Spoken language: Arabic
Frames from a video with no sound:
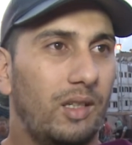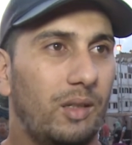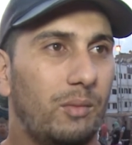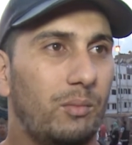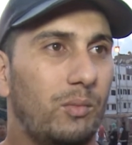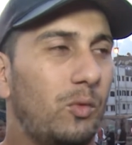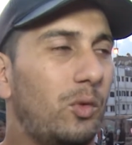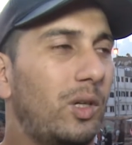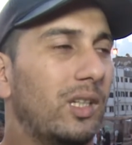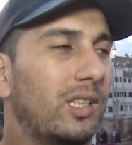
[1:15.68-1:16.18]

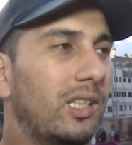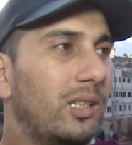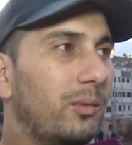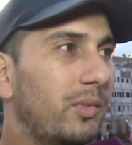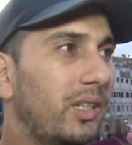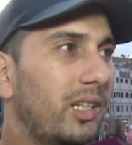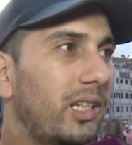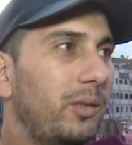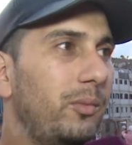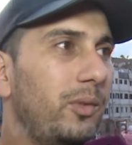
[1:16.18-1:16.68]
مواطن
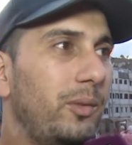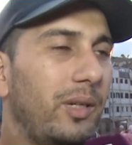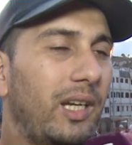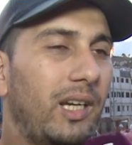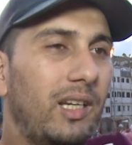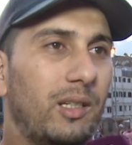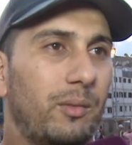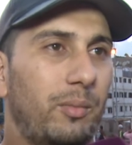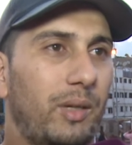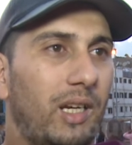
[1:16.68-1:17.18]
مغربي
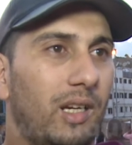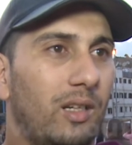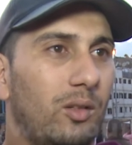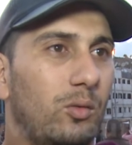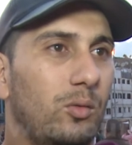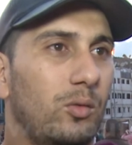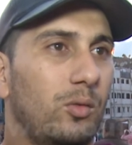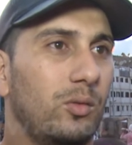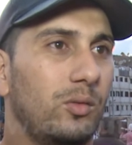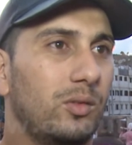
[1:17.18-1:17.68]
بحالك
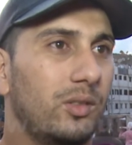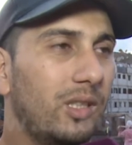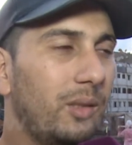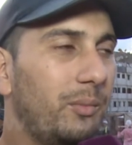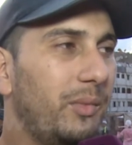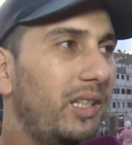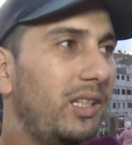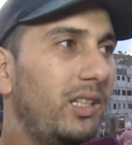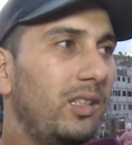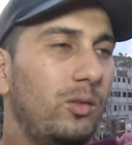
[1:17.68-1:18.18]
بحاله انت
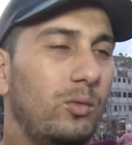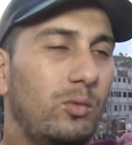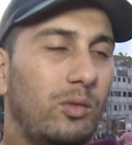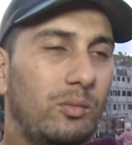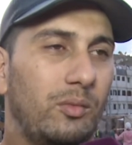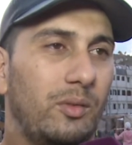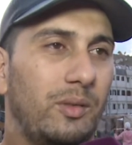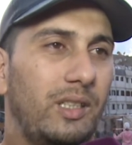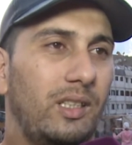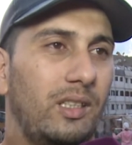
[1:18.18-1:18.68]
معيد وهو
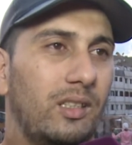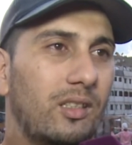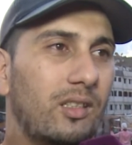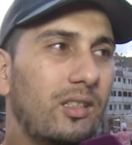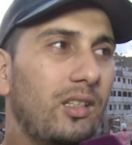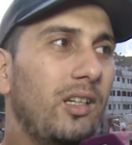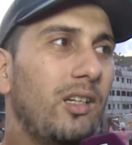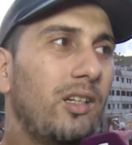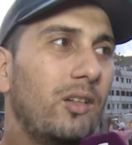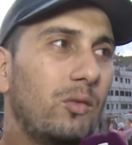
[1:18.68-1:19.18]
ما عيدش